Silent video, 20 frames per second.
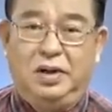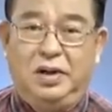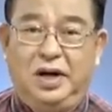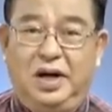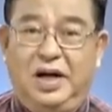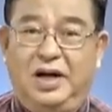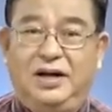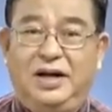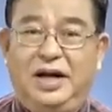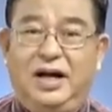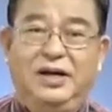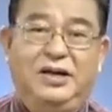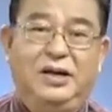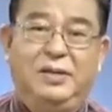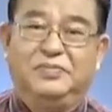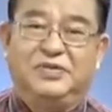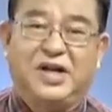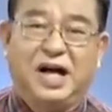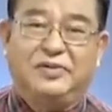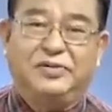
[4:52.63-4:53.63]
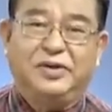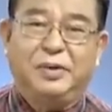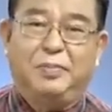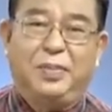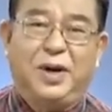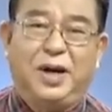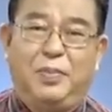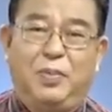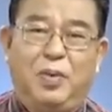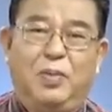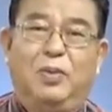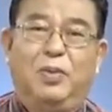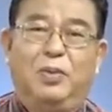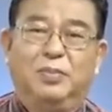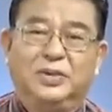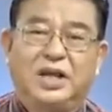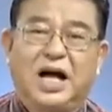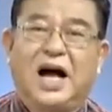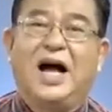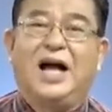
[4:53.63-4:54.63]
อีก 20-30 ปี พวกผม
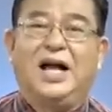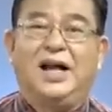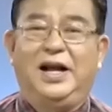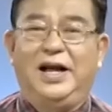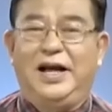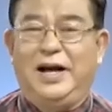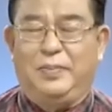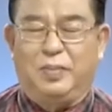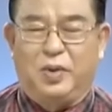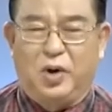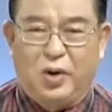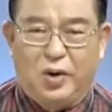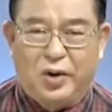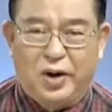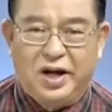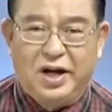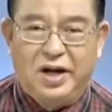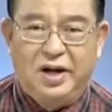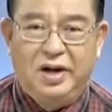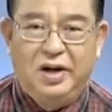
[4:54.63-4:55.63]
ตายเรียบร้อย